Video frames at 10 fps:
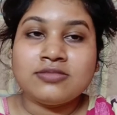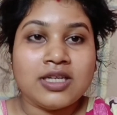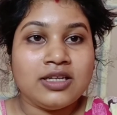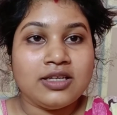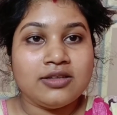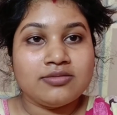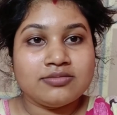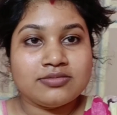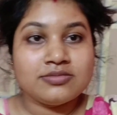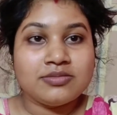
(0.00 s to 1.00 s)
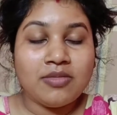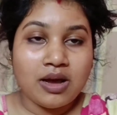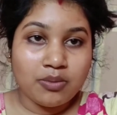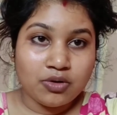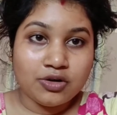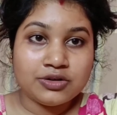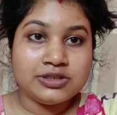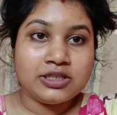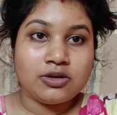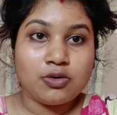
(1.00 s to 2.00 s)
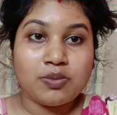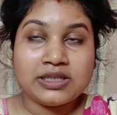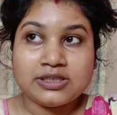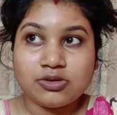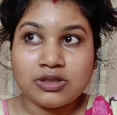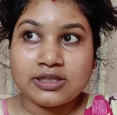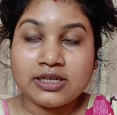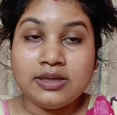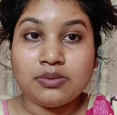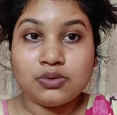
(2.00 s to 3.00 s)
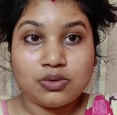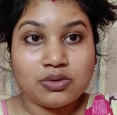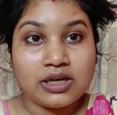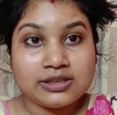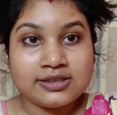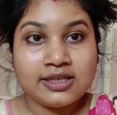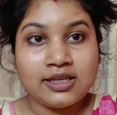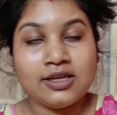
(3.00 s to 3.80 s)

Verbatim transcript: মানে মা বললো যে এরকম আজকে তো একটা নেমন্তন্ন আছে